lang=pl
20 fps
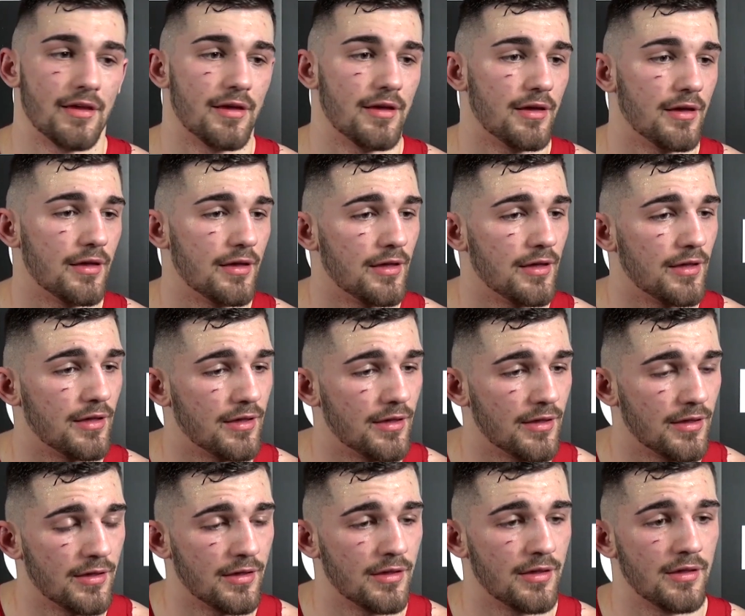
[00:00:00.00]
E, wrócę na
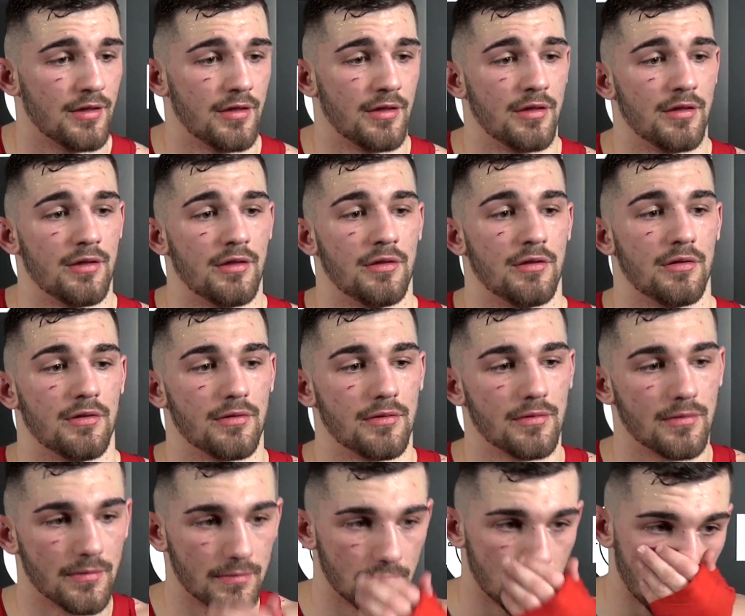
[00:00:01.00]
chwilę do Twojej
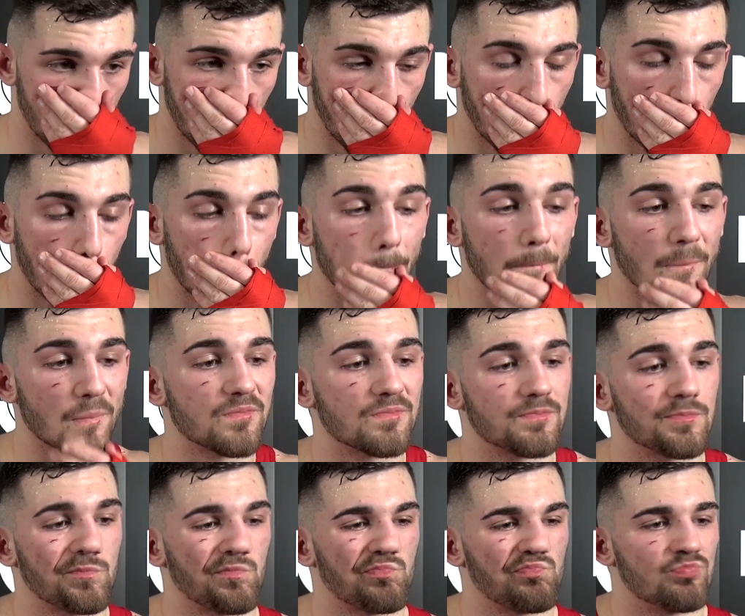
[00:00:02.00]
walki. Czy
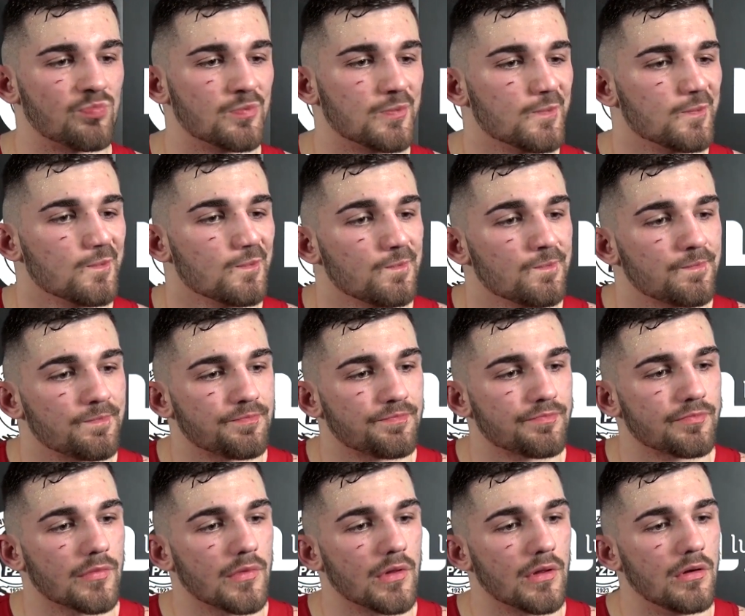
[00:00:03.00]
jakiś taki cios
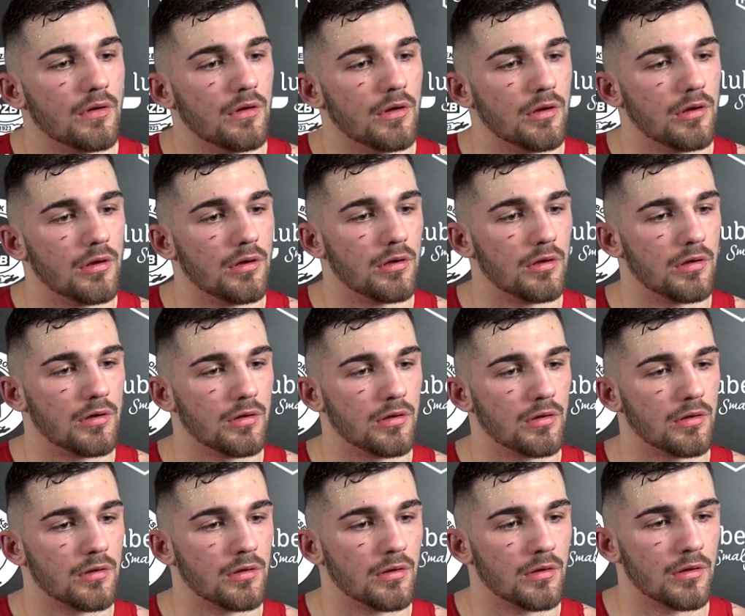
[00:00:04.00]
wyraźnie odczuwaj ze strony
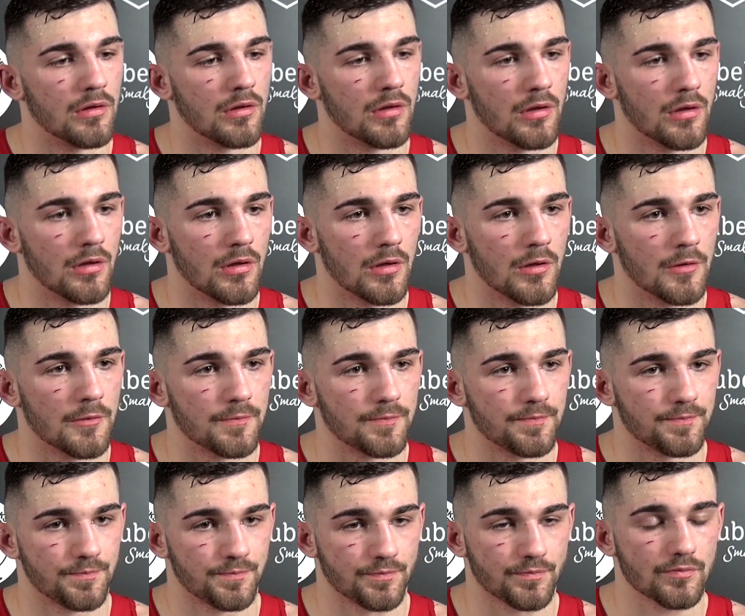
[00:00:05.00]
Twojego rywala?
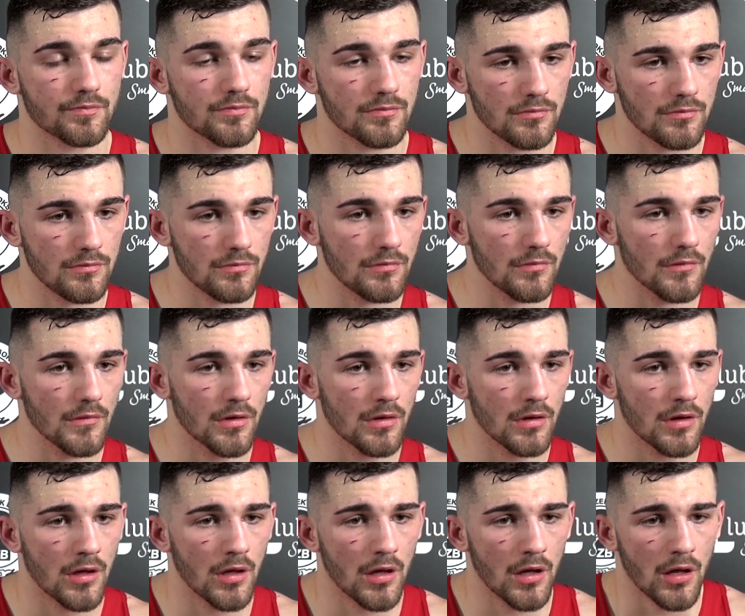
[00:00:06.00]
I jak to wyglądało?
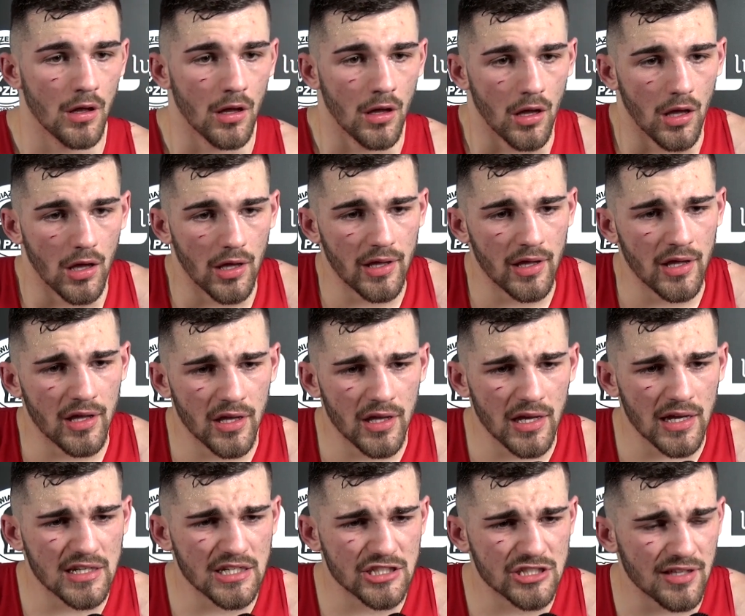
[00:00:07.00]

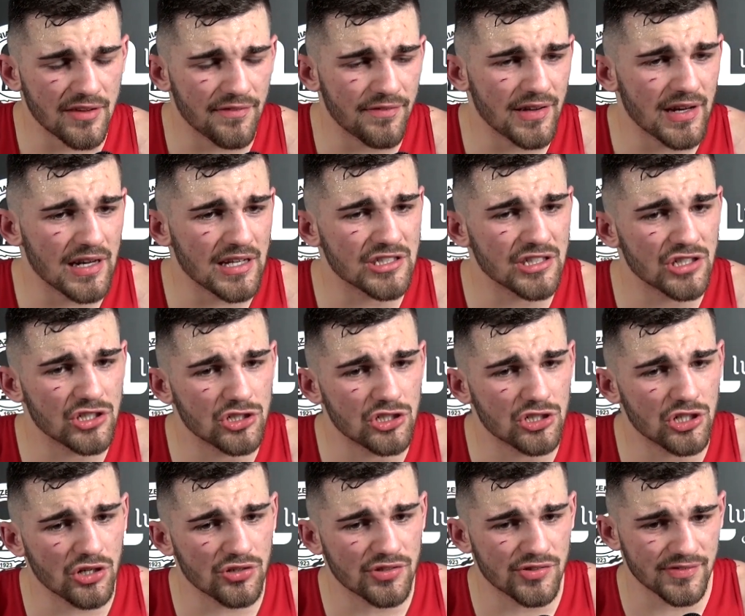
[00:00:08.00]
Yy, e, tam wyraźnych
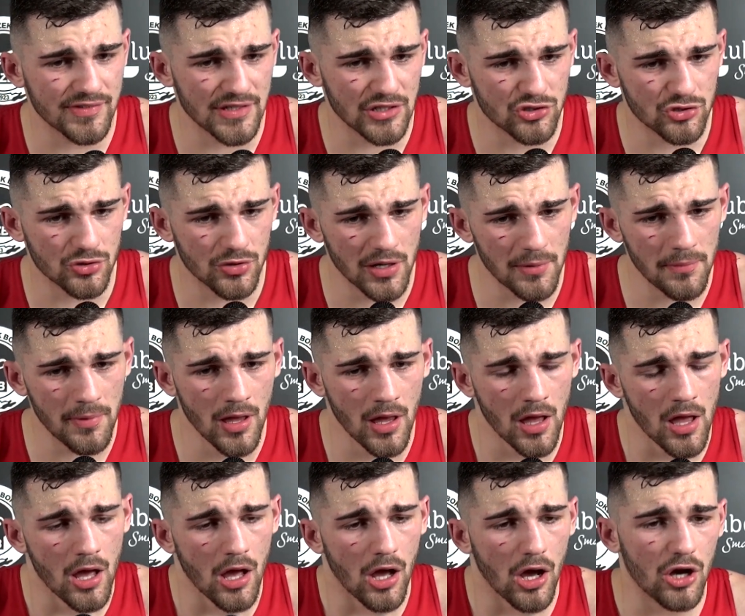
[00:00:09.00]
ciosów nie czułem,
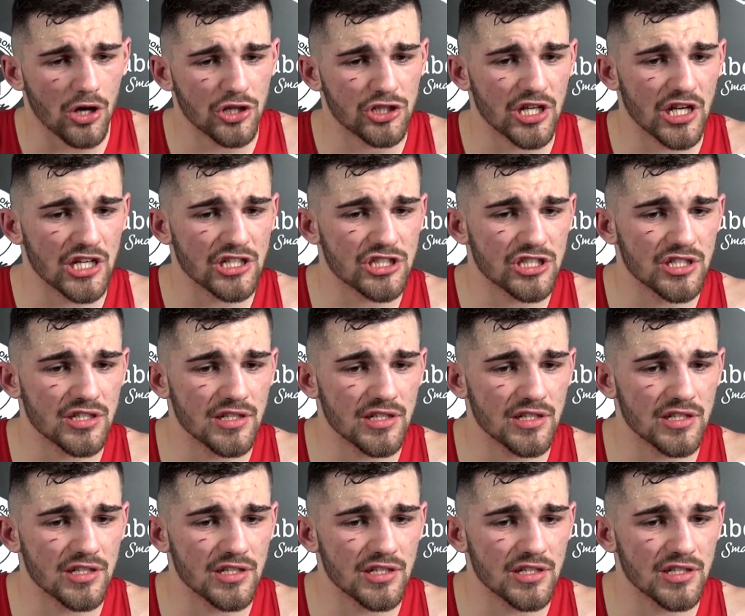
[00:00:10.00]
chociaż